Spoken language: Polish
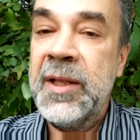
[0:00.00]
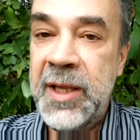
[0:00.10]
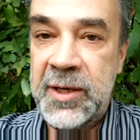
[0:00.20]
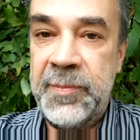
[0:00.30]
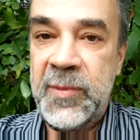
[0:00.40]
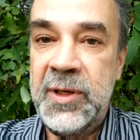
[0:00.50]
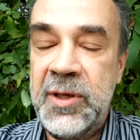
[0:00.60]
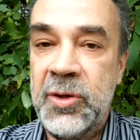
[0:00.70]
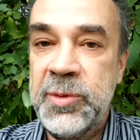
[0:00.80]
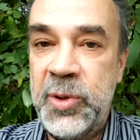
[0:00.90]
Tak,
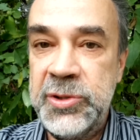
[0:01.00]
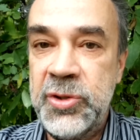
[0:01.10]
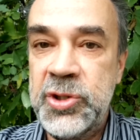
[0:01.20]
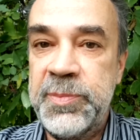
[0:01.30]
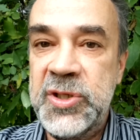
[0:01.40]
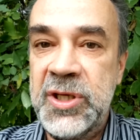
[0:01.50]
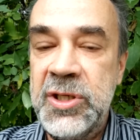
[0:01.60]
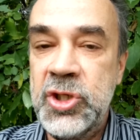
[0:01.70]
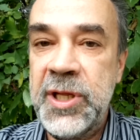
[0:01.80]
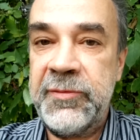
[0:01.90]
e, odporność
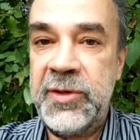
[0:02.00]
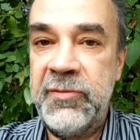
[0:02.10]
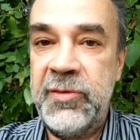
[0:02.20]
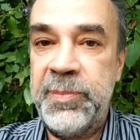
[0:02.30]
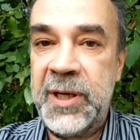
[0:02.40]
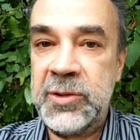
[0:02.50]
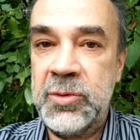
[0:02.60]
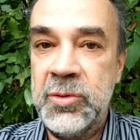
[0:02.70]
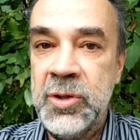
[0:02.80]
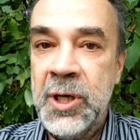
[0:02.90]
psychiczna w tym
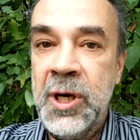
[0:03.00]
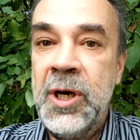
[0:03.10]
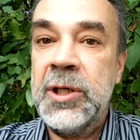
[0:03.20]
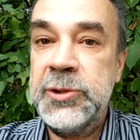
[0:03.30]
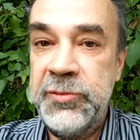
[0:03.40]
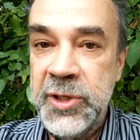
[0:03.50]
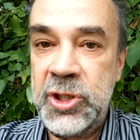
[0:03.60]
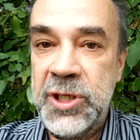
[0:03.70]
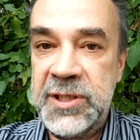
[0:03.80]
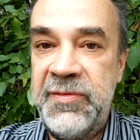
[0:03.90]
wypadku
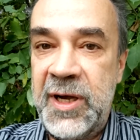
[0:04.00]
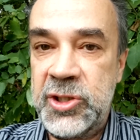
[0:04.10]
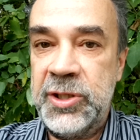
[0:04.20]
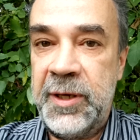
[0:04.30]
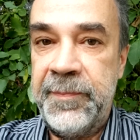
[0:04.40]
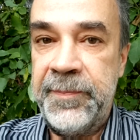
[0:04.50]
również jest ważna.